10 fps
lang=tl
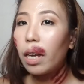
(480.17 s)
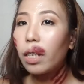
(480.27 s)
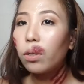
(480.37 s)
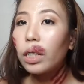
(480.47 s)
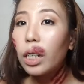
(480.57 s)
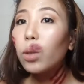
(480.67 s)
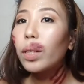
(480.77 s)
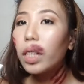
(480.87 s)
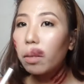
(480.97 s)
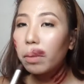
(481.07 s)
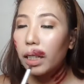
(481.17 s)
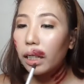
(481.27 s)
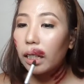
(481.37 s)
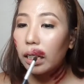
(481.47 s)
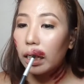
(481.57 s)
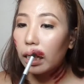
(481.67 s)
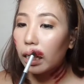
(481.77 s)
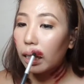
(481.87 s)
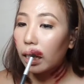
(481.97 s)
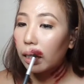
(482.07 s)
Ay, yung liquid lipstick na
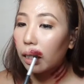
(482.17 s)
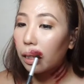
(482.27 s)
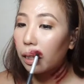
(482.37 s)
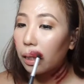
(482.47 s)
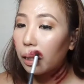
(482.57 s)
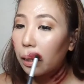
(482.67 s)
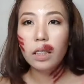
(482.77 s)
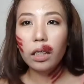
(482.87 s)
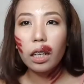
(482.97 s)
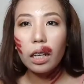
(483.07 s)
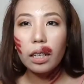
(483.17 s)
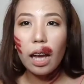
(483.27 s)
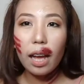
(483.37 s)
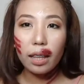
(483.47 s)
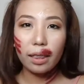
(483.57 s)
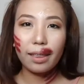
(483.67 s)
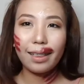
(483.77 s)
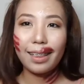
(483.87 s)
nilagay natin. Ayan.